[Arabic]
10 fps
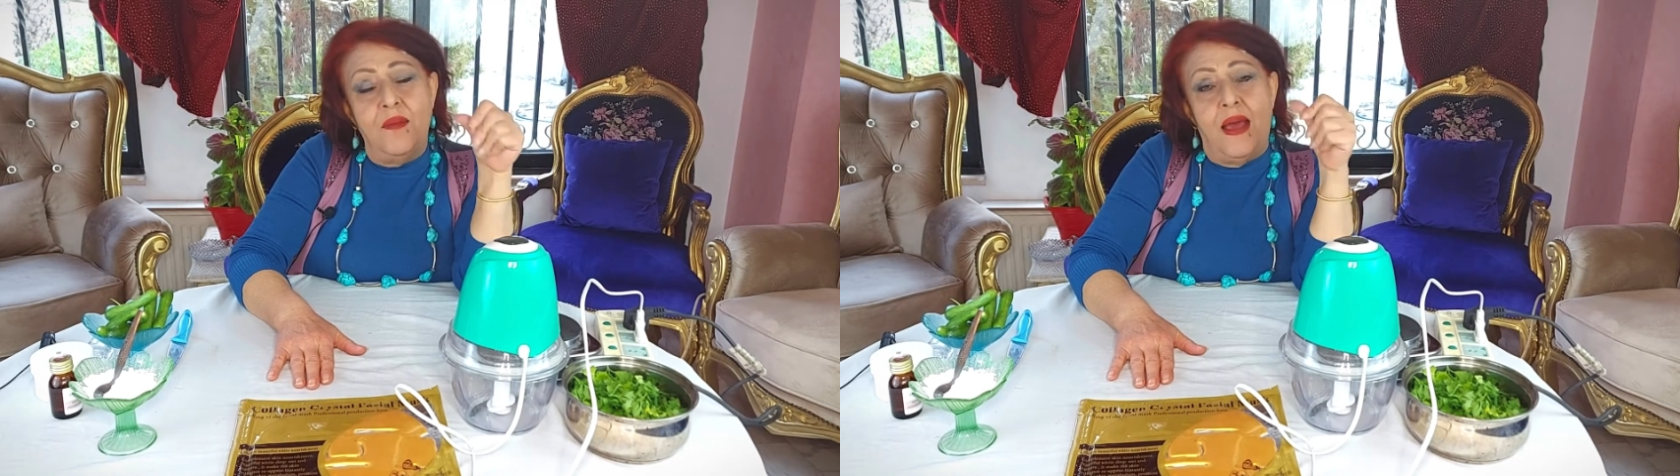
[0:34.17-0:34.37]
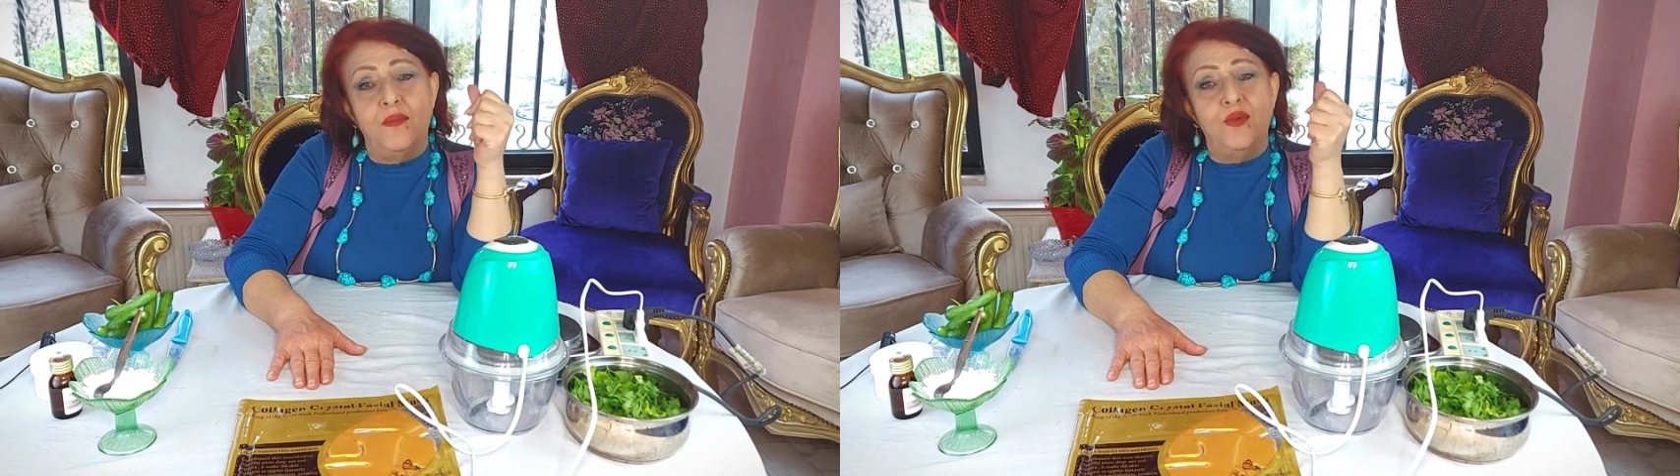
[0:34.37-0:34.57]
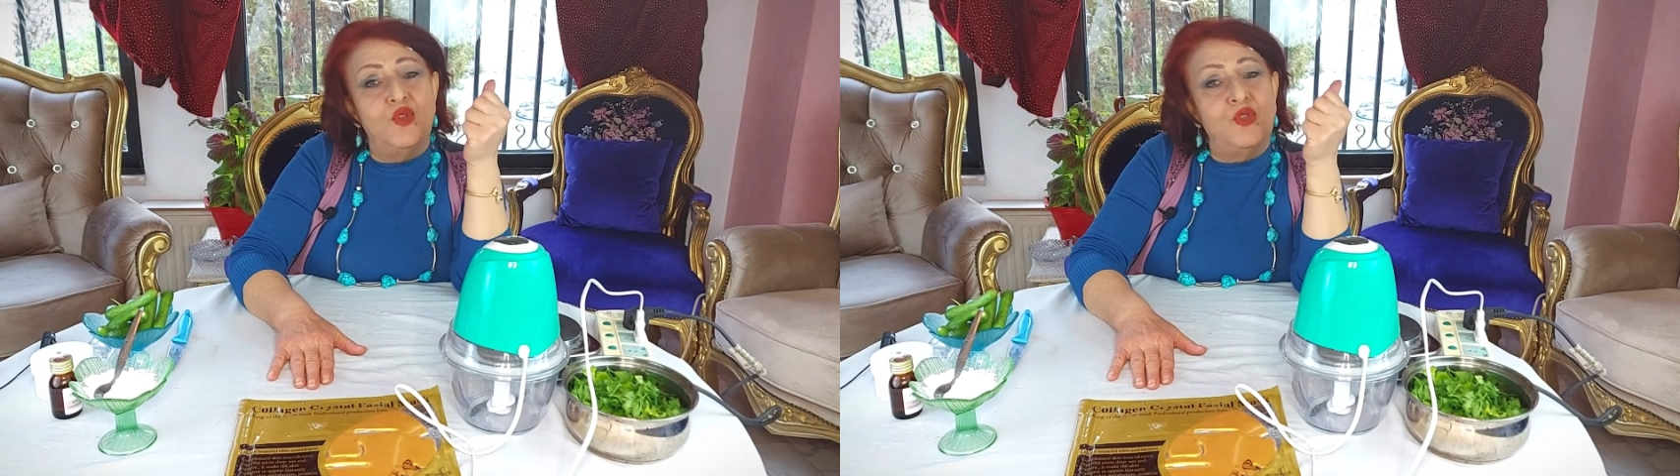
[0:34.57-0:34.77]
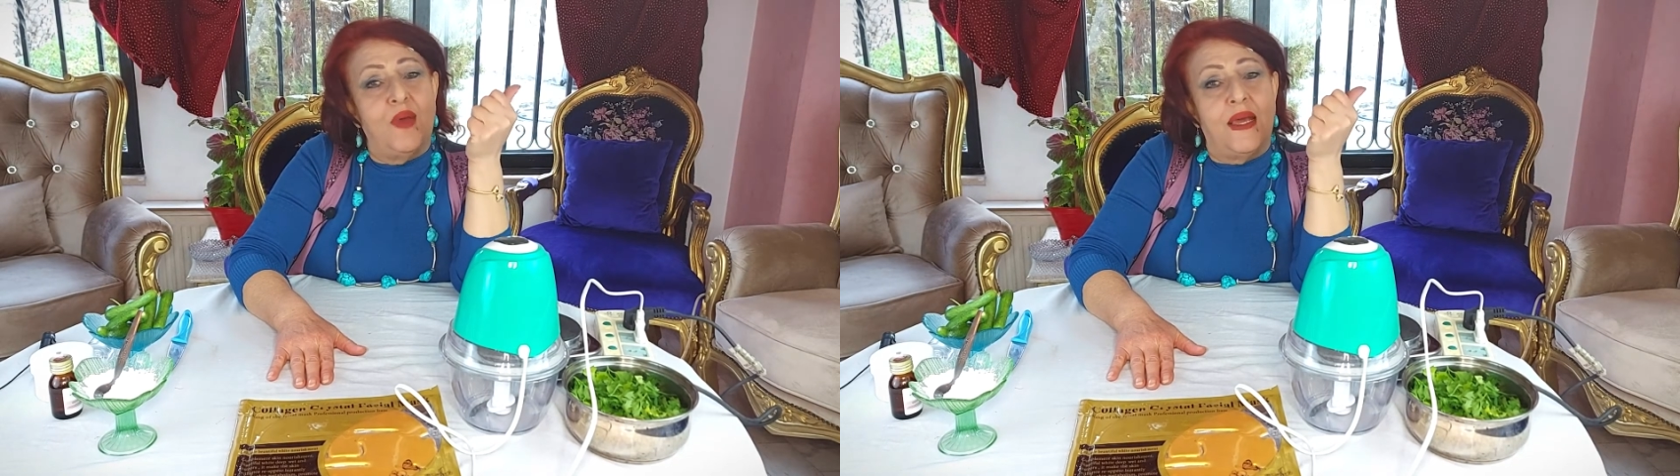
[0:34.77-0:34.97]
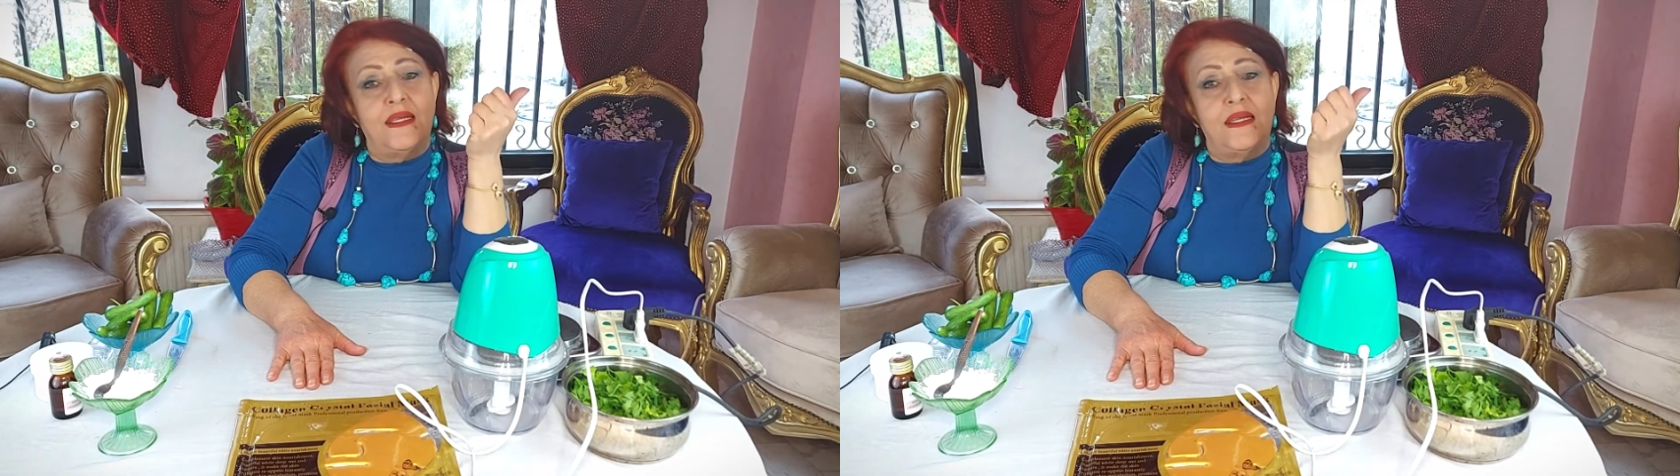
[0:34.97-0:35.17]
ما بجوز
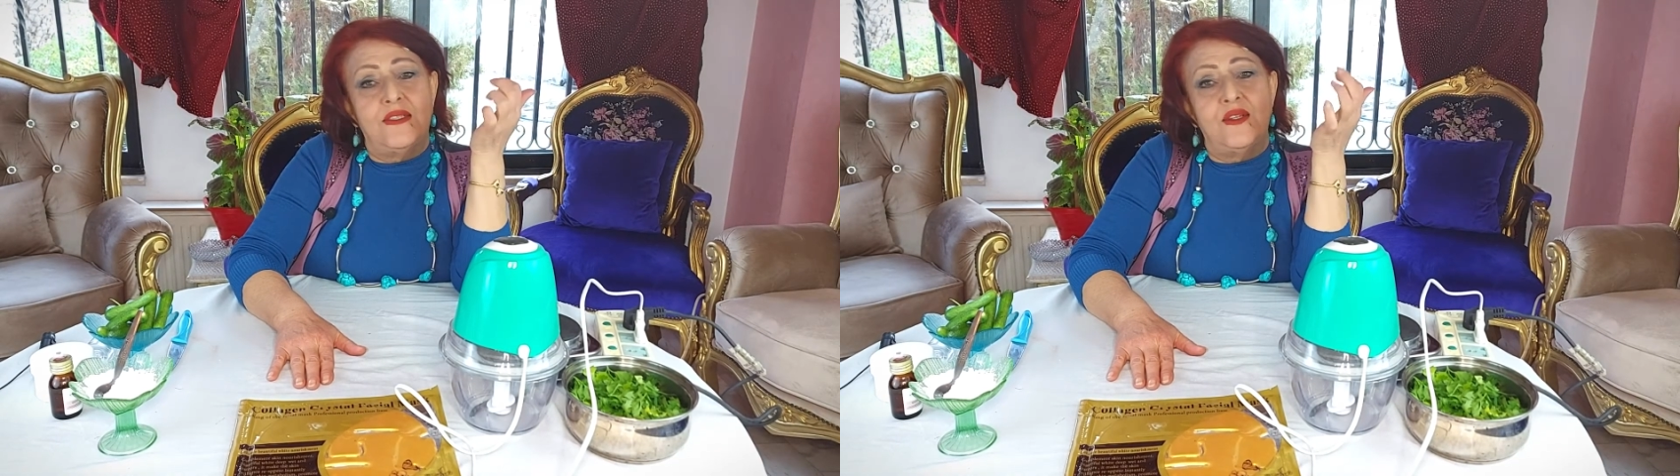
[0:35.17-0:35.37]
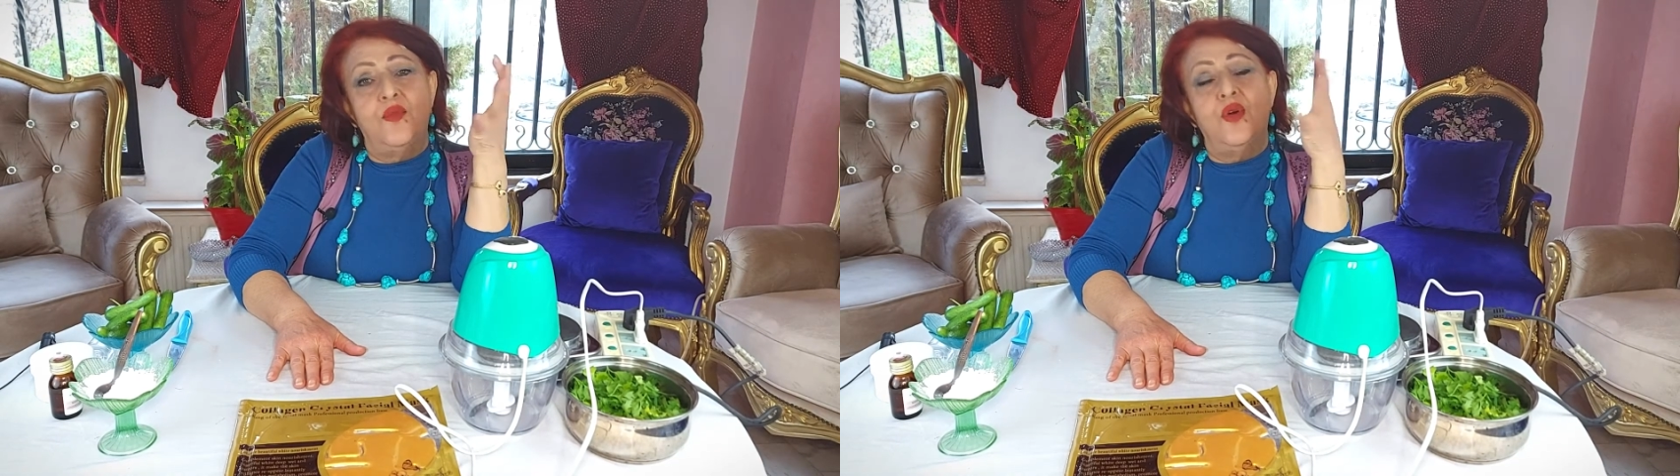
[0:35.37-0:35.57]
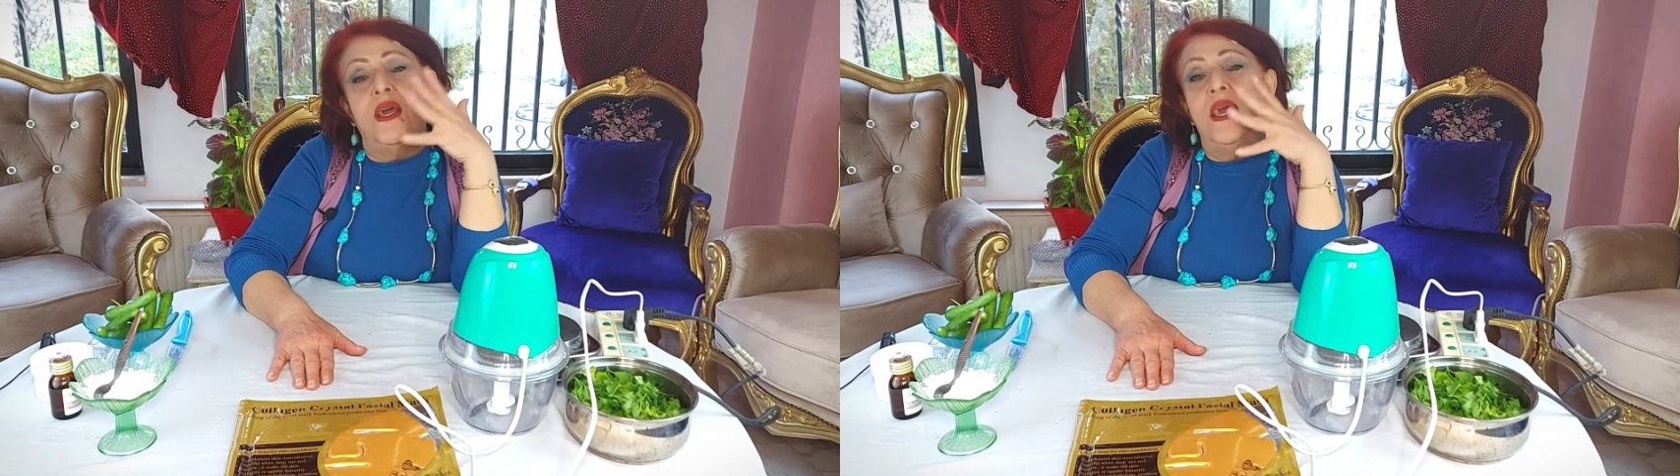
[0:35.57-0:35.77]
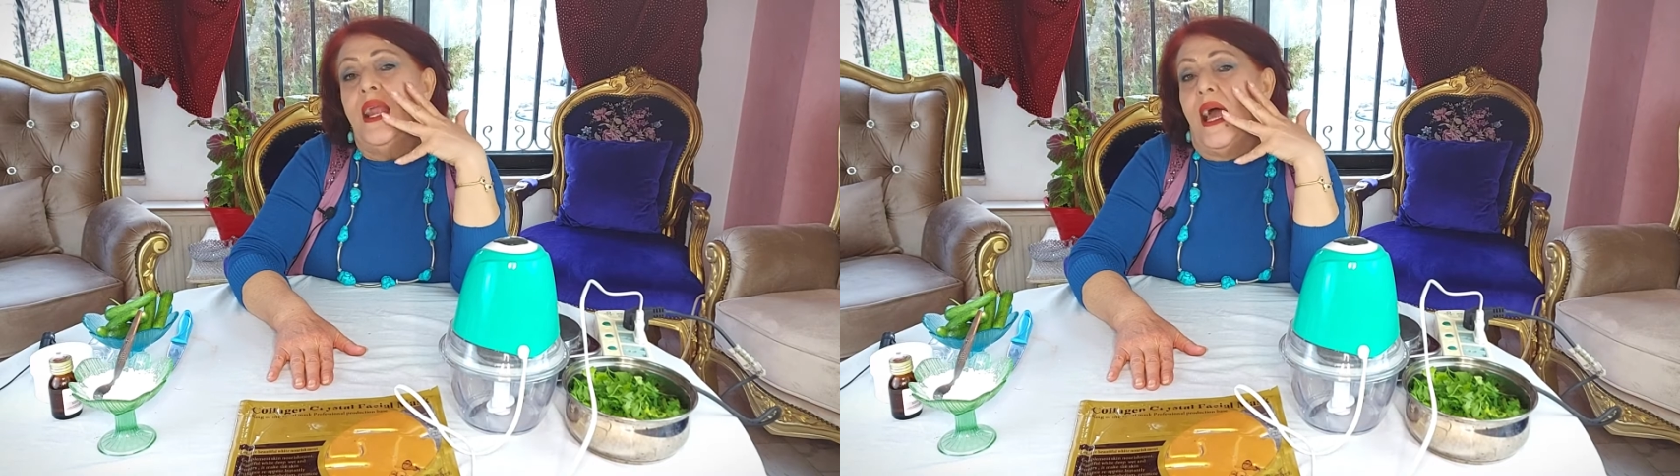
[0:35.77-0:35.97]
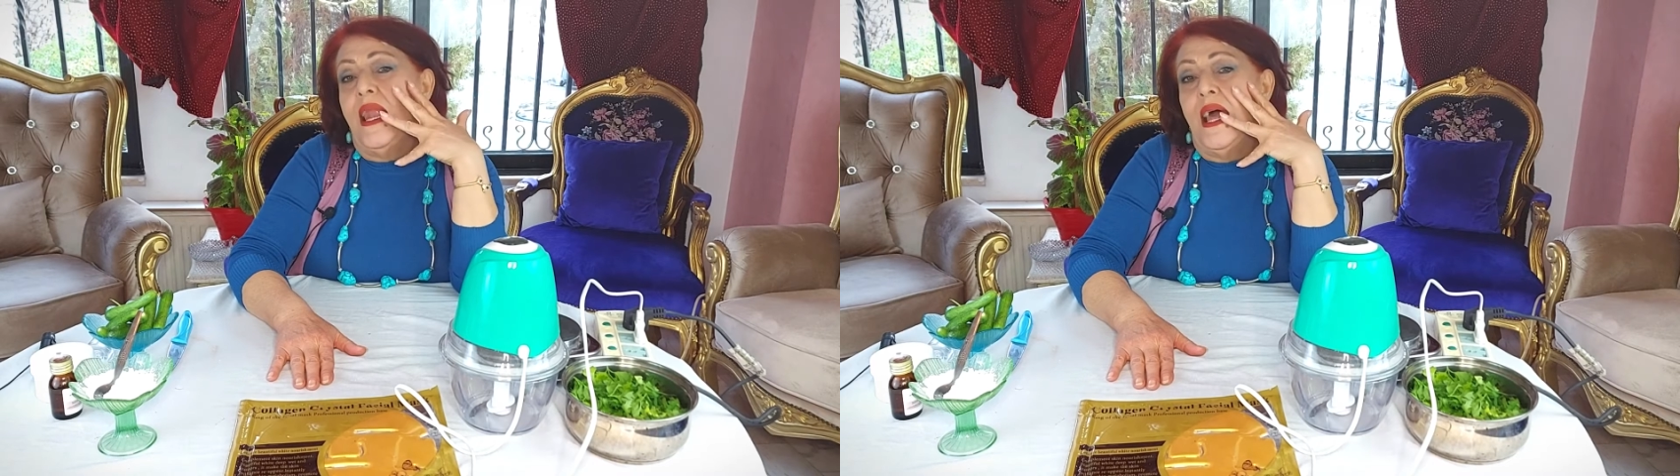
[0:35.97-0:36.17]
ما كثير تمون
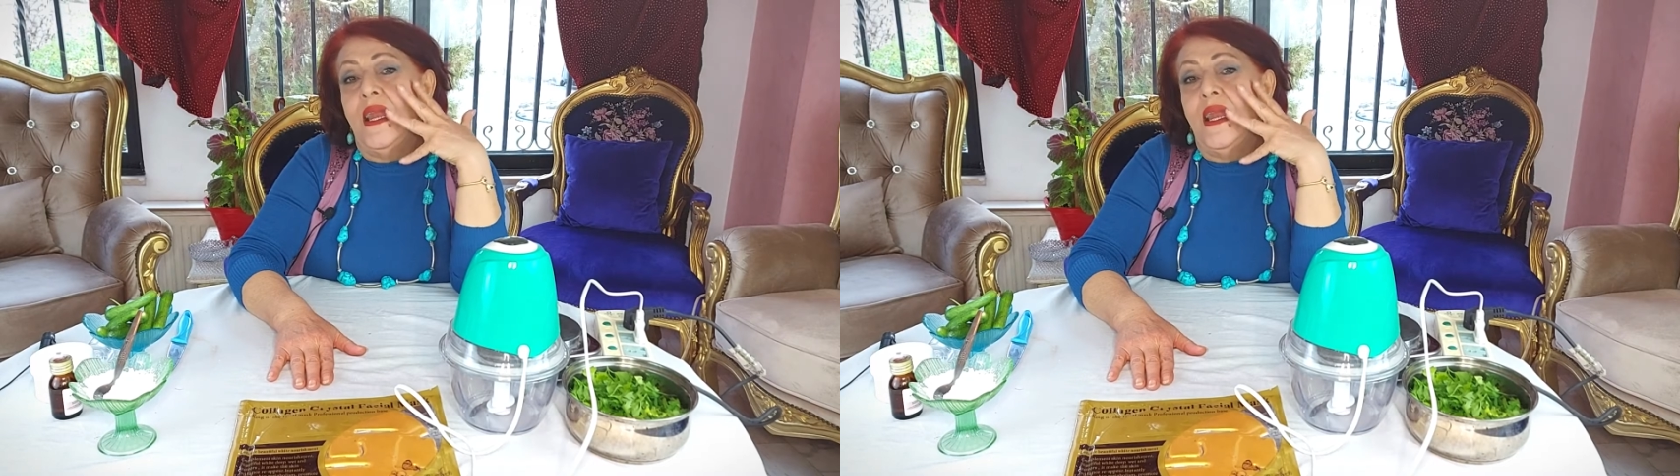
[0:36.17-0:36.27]
غير على